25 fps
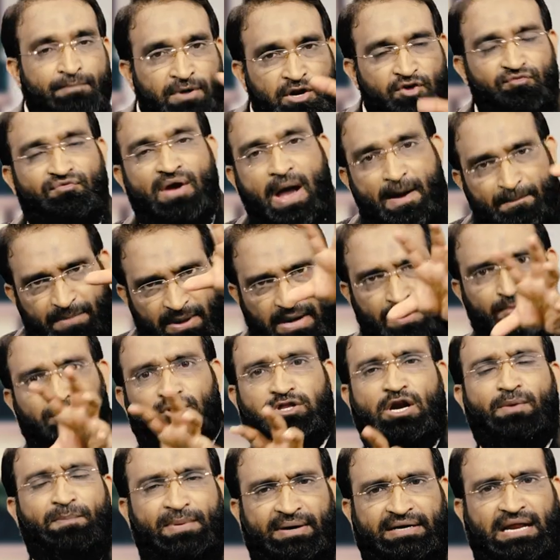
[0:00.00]
మీరు వ్యాపారం
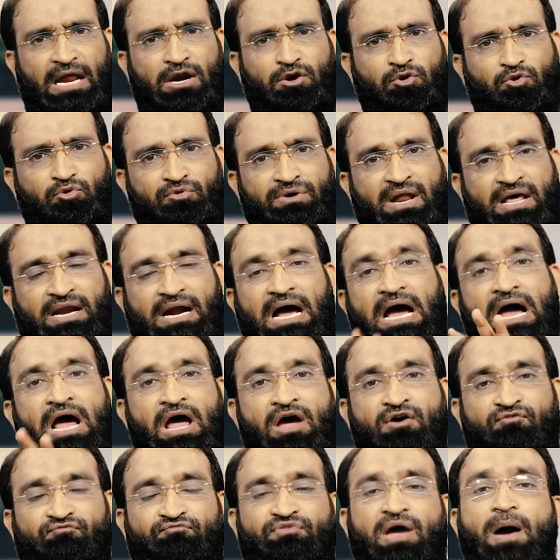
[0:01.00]
మొదలు పెట్టాలనుకుంటున్నారా
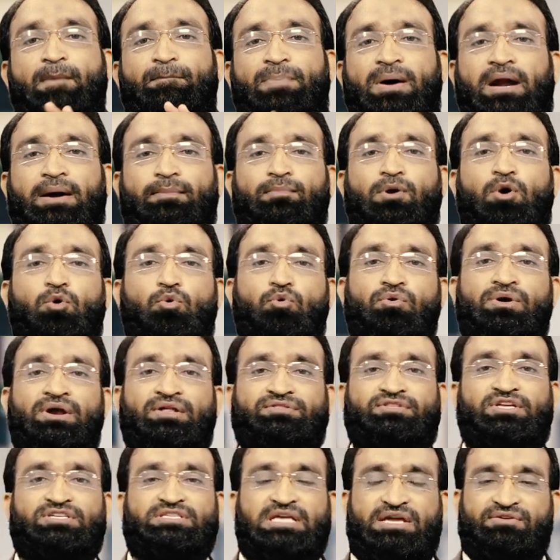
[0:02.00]
వ్యాపారంలో
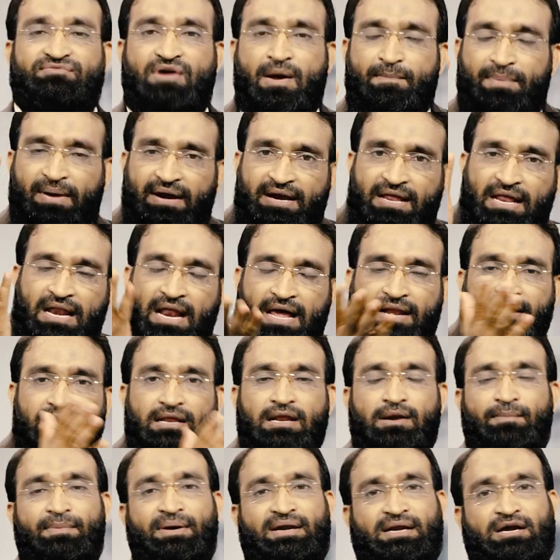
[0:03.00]
ఉన్నత స్థాయి వ్యాపారం ఎలా
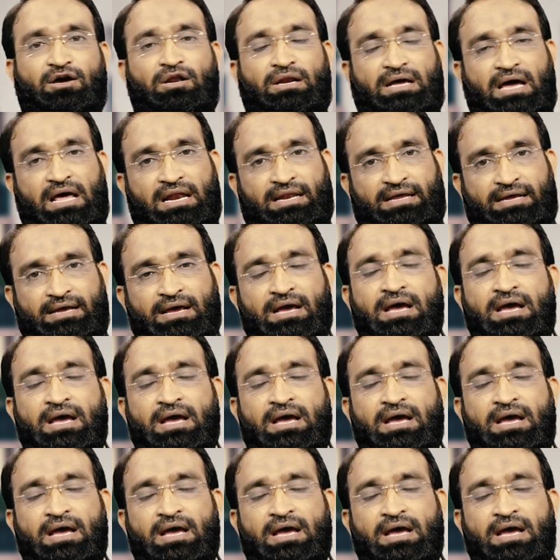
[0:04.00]
నిలబెట్టగలగాలి